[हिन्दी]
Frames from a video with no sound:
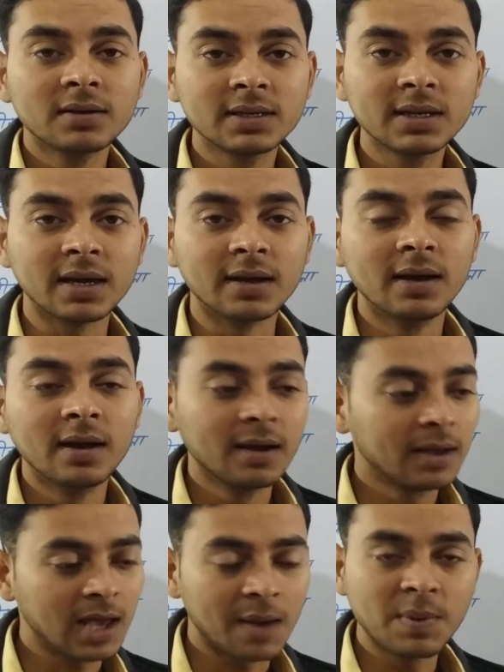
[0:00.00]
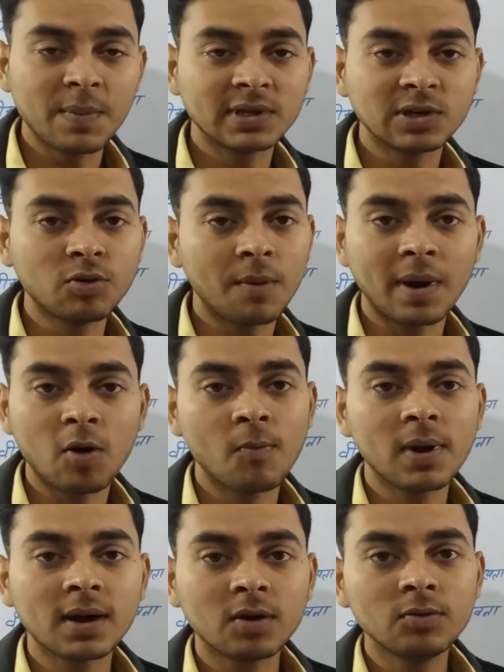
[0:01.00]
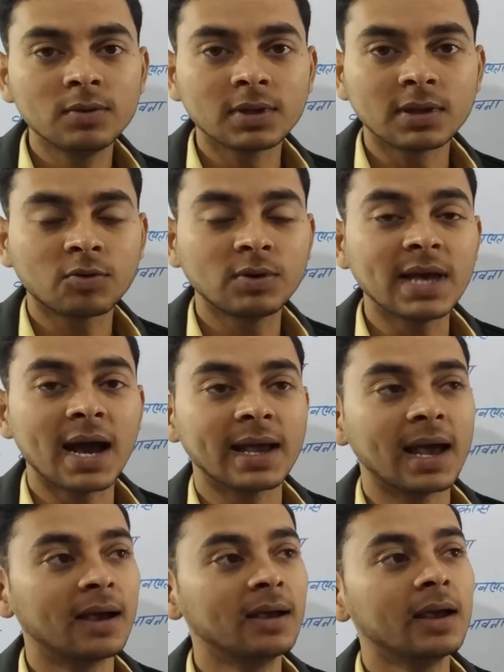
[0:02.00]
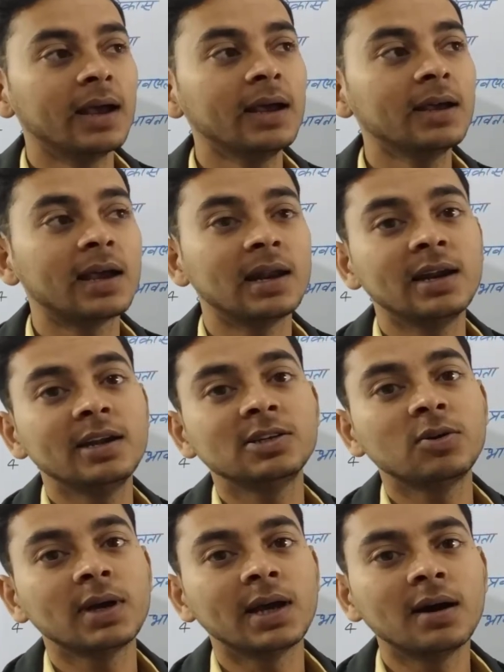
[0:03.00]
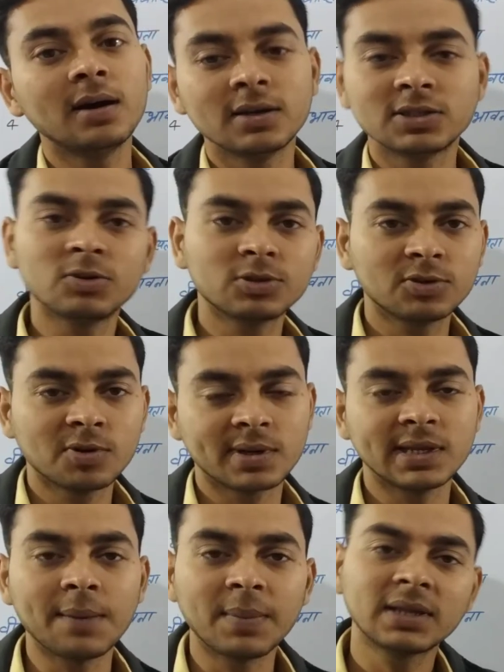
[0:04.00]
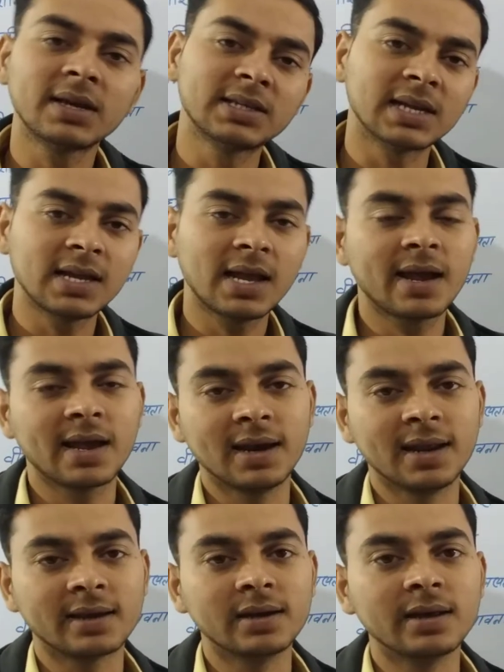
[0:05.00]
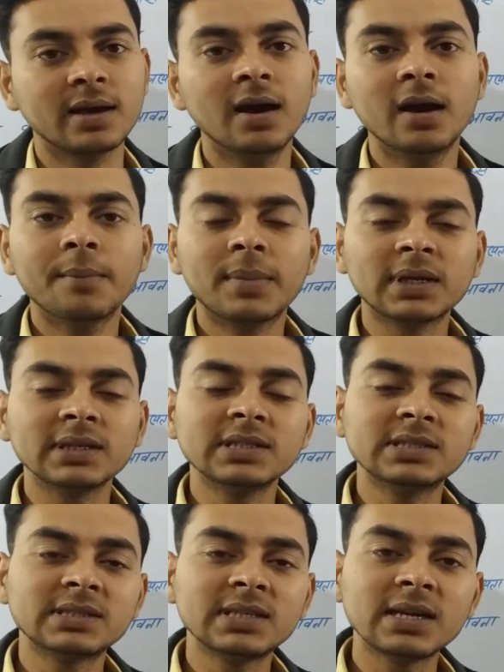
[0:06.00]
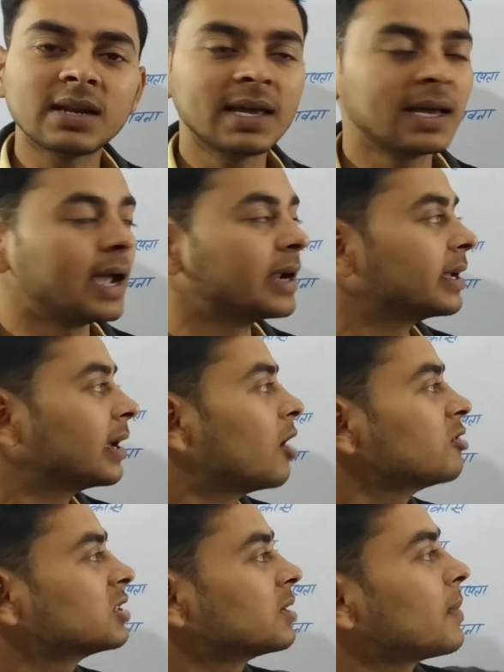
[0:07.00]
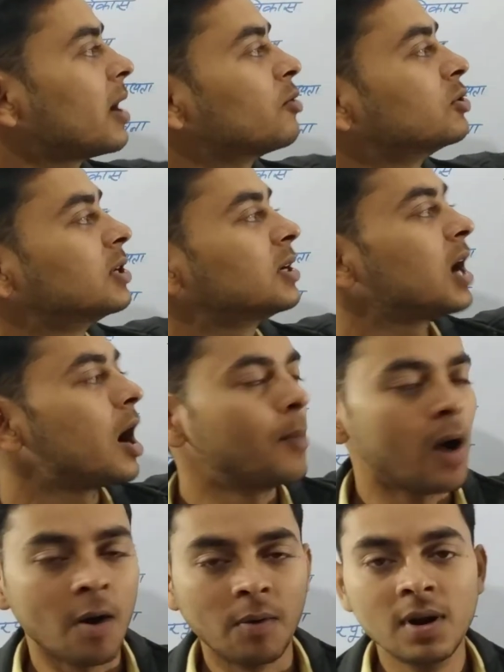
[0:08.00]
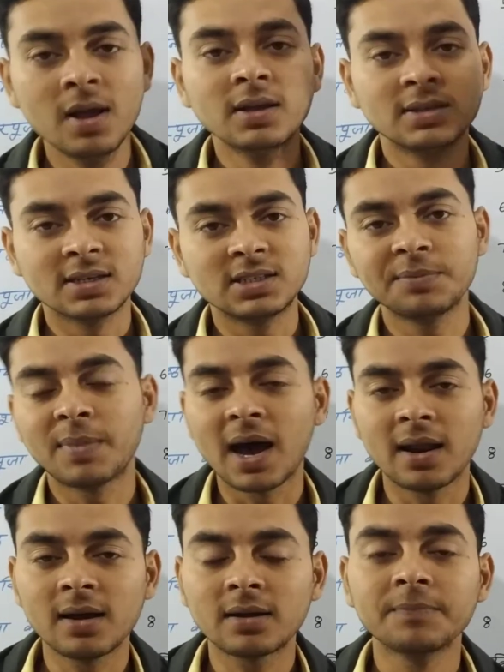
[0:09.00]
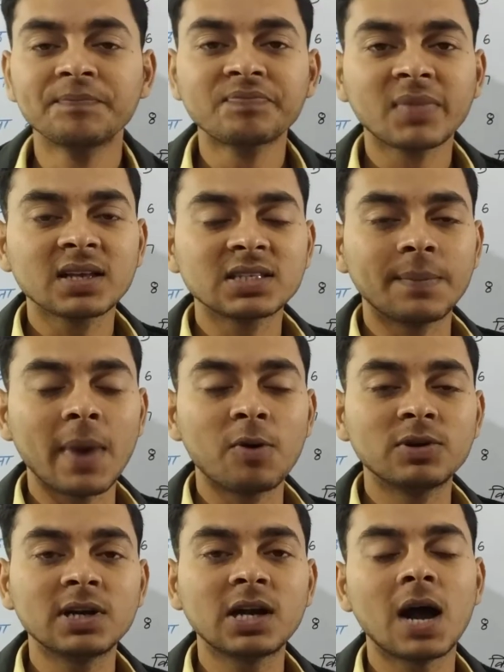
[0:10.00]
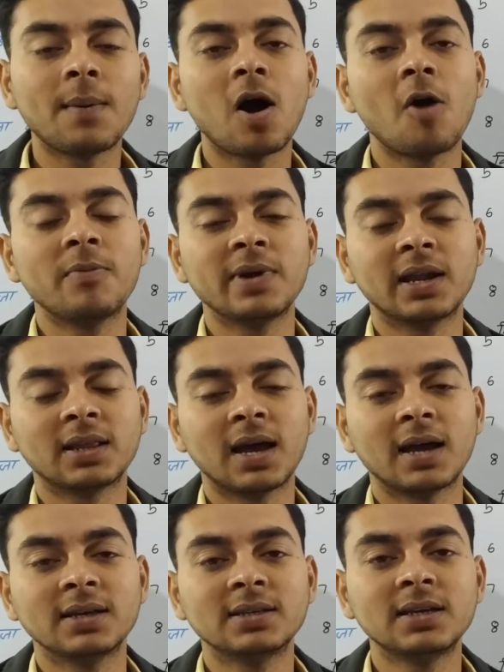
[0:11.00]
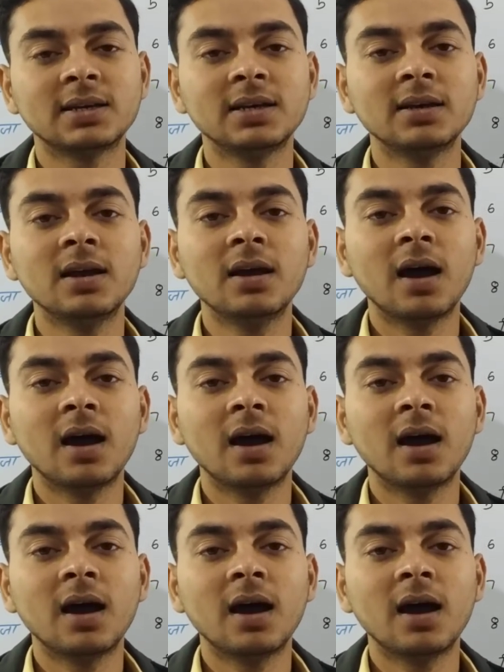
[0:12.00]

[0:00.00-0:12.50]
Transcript: ठीक है कि अभी मैं चलूँ अपना होमवर्क कर लूँ तब तो तक तो कोई आ गया ए खेलने नहीं चलोगे हाँ, हाँ चलो चलो किताब बंद करके चला जाएगा खेलने के लिए मतलब तो स्थिर रहेगा ही नहीं और समायोजन का अभाव जैसे बालक समायोजन का अभाव में करता है जैसे कि